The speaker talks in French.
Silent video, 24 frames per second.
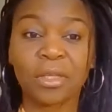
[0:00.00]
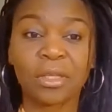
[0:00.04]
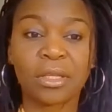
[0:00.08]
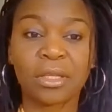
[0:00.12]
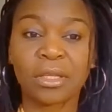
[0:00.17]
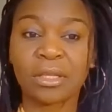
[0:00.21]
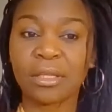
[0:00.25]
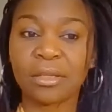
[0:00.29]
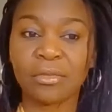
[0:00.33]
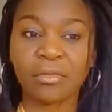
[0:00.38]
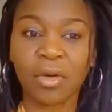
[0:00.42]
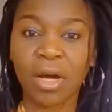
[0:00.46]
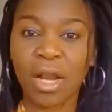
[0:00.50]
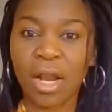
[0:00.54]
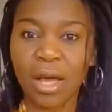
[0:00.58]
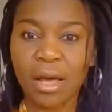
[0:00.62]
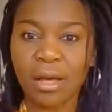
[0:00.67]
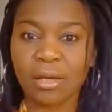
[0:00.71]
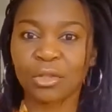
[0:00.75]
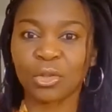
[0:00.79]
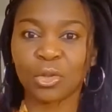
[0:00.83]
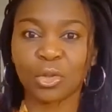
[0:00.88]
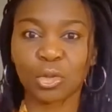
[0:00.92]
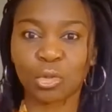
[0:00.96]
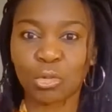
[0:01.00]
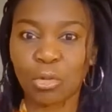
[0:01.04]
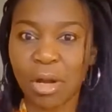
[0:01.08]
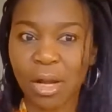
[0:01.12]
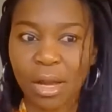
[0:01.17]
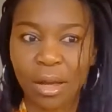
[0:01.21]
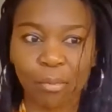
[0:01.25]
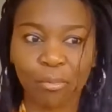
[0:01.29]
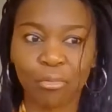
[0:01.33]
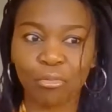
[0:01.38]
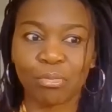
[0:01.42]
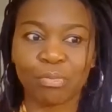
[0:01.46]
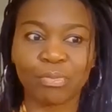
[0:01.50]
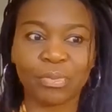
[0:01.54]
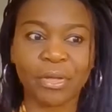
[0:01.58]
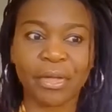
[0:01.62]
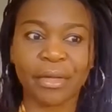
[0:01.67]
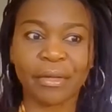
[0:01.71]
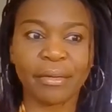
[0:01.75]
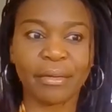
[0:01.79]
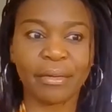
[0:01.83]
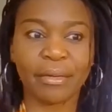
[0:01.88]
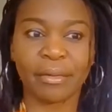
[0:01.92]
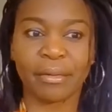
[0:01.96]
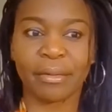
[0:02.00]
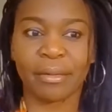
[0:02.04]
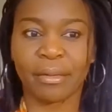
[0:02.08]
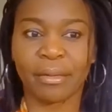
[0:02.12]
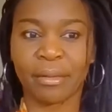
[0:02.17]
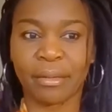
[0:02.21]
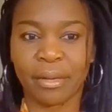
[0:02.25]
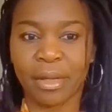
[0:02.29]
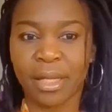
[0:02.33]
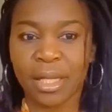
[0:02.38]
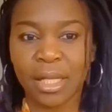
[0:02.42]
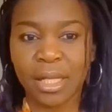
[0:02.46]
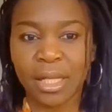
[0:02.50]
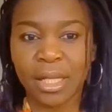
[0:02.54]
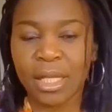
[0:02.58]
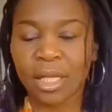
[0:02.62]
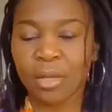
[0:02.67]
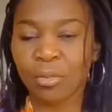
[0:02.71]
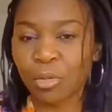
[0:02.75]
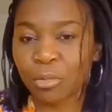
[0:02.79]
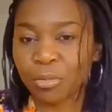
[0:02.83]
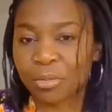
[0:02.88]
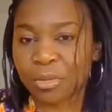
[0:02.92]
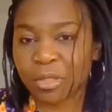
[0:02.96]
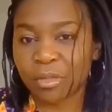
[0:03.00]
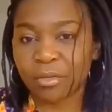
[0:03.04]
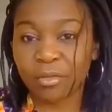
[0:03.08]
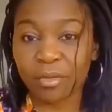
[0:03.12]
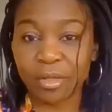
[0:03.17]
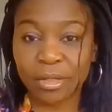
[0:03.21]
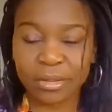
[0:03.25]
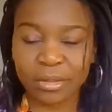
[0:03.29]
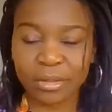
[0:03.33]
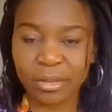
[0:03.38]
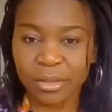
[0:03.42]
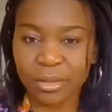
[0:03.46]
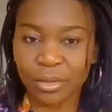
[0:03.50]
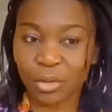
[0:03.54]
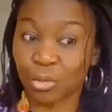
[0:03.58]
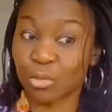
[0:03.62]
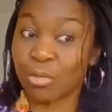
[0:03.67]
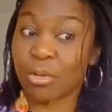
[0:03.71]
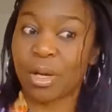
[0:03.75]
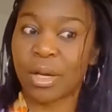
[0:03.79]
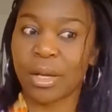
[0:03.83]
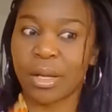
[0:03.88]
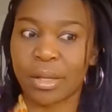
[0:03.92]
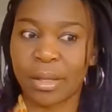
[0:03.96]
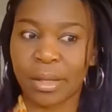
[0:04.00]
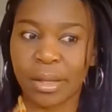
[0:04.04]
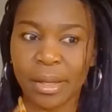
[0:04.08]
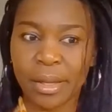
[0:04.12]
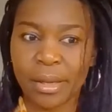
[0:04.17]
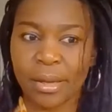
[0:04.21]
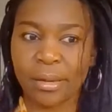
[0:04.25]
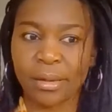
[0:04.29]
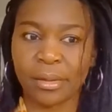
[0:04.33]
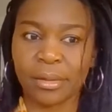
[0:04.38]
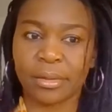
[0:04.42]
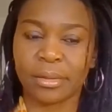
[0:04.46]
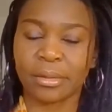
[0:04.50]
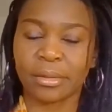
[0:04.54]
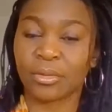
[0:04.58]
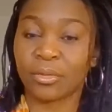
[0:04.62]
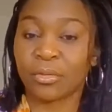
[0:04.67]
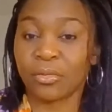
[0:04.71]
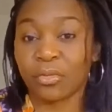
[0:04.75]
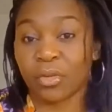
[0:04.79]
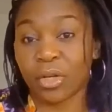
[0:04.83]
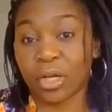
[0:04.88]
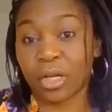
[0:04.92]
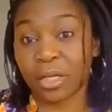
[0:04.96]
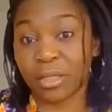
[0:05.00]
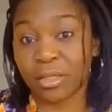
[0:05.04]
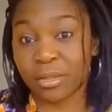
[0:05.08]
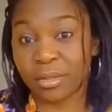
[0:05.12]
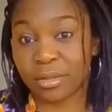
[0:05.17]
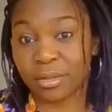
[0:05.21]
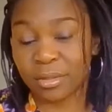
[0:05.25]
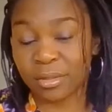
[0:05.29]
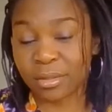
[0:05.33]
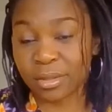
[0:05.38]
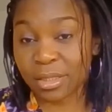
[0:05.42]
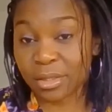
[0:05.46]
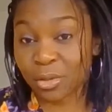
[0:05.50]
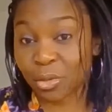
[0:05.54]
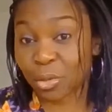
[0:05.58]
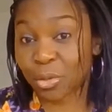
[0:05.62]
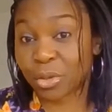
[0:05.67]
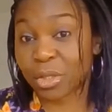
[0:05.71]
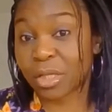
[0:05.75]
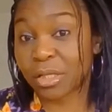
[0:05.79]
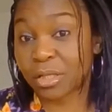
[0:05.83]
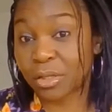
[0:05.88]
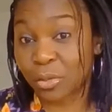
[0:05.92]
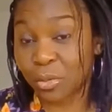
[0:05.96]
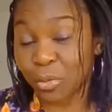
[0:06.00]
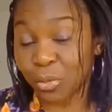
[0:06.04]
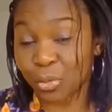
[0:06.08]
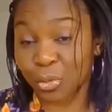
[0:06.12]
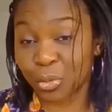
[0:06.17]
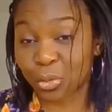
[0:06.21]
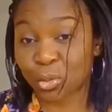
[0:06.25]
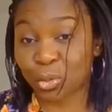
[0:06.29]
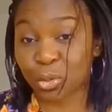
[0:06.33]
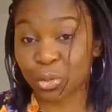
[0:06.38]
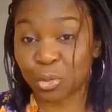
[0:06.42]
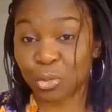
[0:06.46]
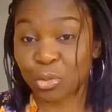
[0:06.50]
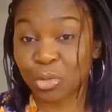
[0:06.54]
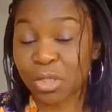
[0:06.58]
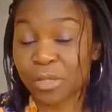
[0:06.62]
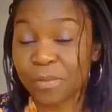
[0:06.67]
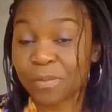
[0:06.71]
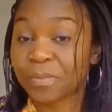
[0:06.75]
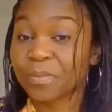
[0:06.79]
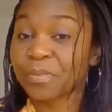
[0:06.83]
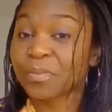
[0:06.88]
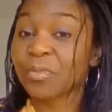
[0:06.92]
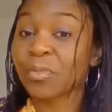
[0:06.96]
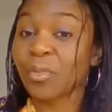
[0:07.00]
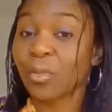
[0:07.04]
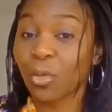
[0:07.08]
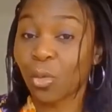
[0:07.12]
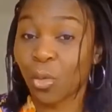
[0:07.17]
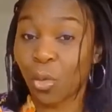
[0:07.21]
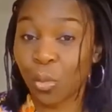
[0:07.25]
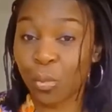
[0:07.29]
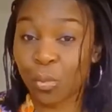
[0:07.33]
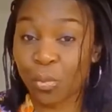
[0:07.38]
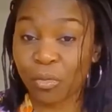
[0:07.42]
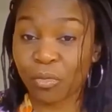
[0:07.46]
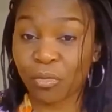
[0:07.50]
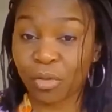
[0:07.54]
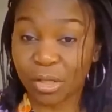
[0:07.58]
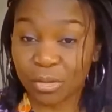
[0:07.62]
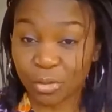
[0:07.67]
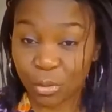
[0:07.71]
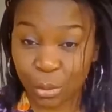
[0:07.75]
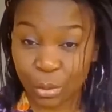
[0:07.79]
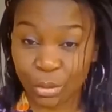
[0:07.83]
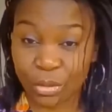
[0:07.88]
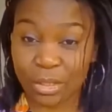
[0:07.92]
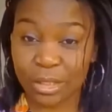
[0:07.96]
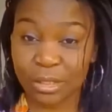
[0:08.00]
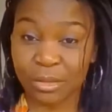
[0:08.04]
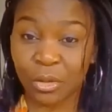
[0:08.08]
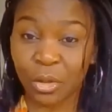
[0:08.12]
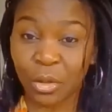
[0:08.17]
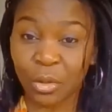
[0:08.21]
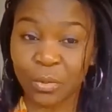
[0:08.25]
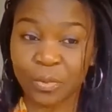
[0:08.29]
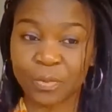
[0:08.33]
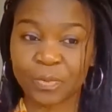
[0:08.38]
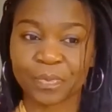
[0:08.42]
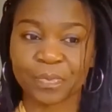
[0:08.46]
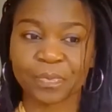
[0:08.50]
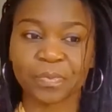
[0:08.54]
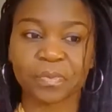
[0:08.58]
qui voilà, je joue à la poupée euh, et mon petit voisin il joue à la guerre. Euh, donc voilà, des résultats des courses aujourd'hui. On peut voir ce que ça donne.